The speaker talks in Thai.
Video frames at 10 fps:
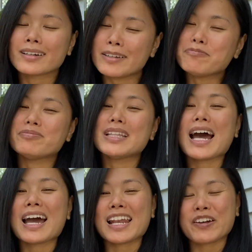คลิปห
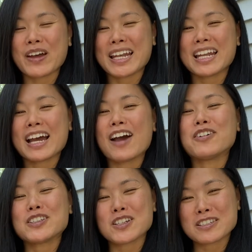น้าละกันนะคะ
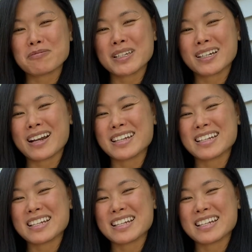ว่าจอยจะมีอะไร